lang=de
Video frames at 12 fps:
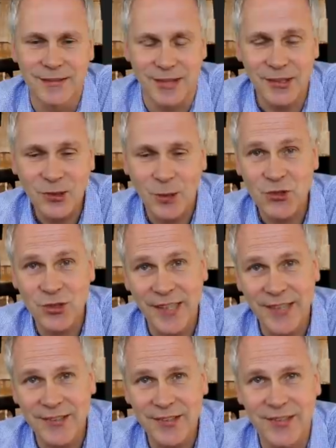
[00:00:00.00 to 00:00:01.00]
Dann kommt schon der
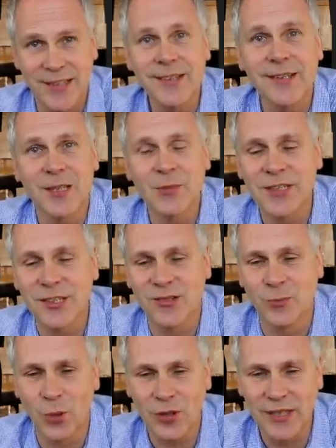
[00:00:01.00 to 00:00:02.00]
erste Tesla, nämlich das
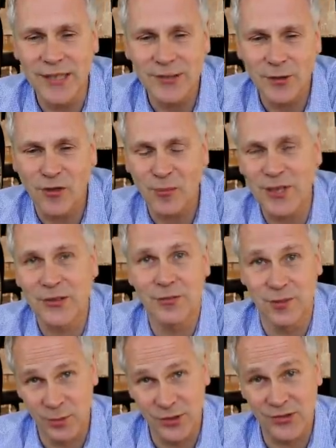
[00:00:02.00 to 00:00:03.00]
Model X auf Platz
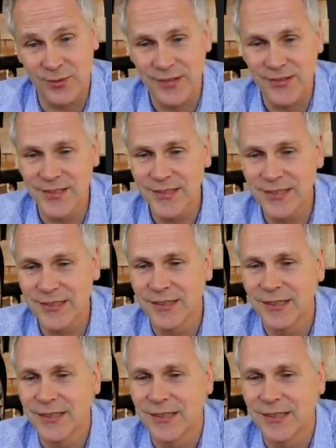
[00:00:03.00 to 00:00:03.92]
25